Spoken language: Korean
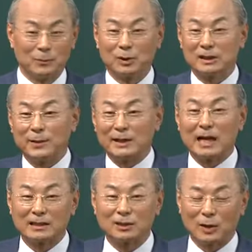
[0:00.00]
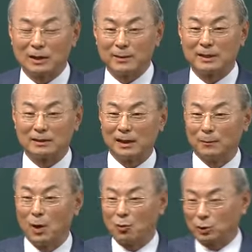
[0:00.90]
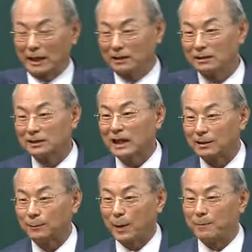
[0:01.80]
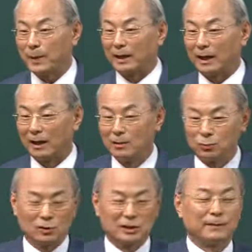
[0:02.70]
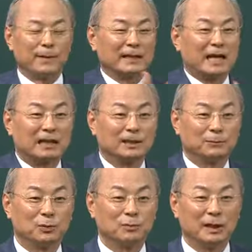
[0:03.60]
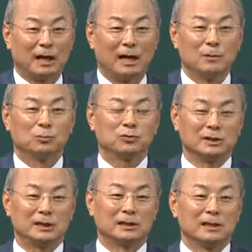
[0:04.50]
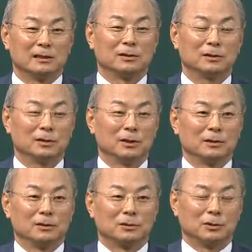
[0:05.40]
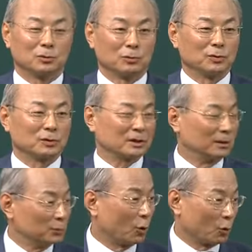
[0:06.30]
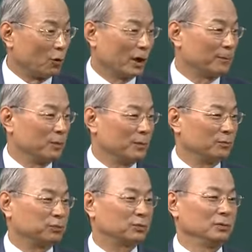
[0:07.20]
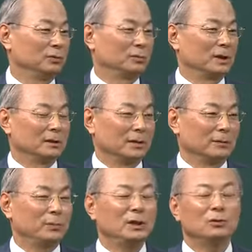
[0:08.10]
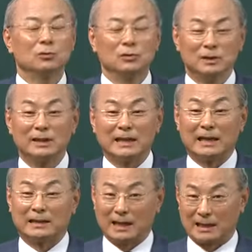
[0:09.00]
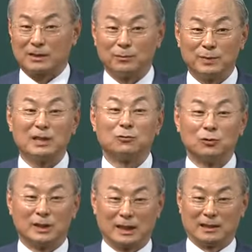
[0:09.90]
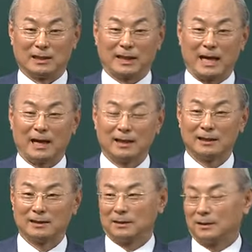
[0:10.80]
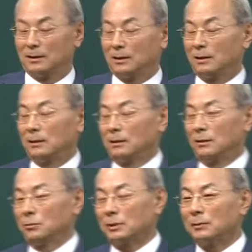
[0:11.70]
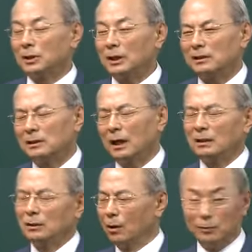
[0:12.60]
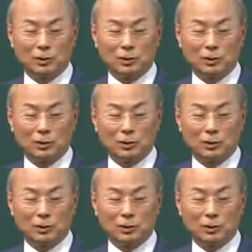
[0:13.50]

뭐 집에 장식도 하지만 그때는 먹고 사는 것이 다 급한 판에 무슨 집안 장식품 이게 무슨 어 그것도 뭐 금속공예품이 무슨 미군들이나 사갔어요. 미군들 이렇게 그러다 보니까 시장이 너무